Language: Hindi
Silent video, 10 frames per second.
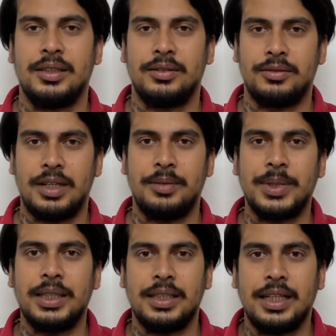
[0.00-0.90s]
वहाँ
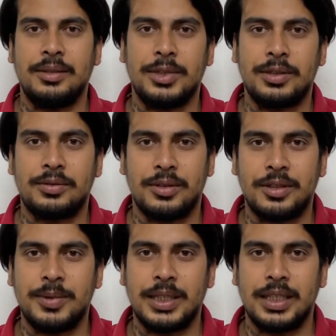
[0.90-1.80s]
पे इंडिया में
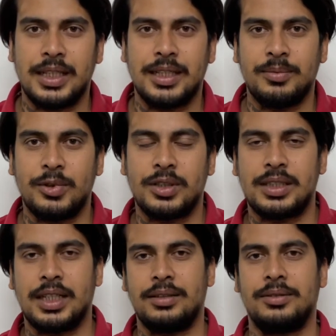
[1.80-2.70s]
कॉल भी गया है बहुत
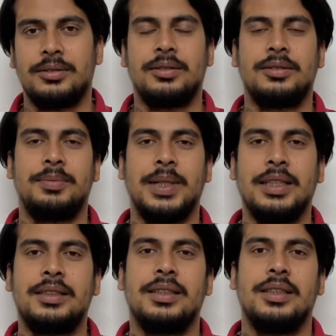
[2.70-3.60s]
सारे लोगों के
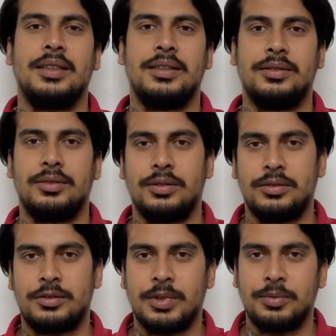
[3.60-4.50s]
पास जो
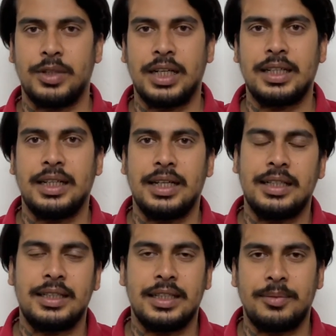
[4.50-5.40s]
उसमें बोला गया
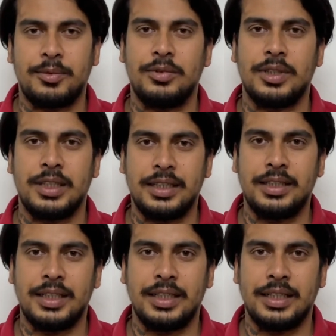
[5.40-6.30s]
है कि आप लोग
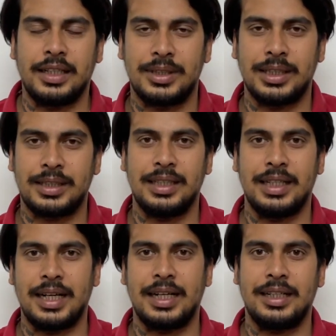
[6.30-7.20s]
रेडी रहिएगा देखते
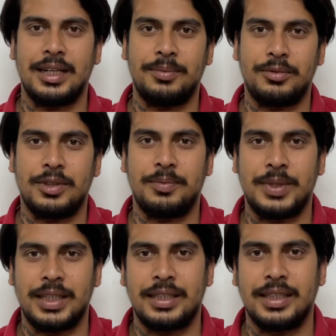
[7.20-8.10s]
हैं आगे आपको
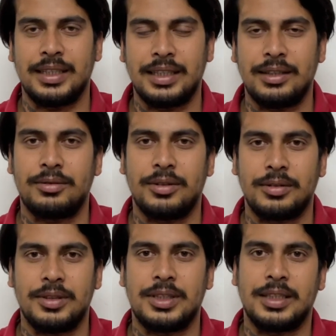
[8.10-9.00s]
अपडेट देंगे कि कौन
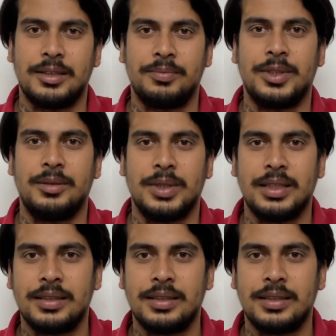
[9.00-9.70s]
कौन से कंपनी में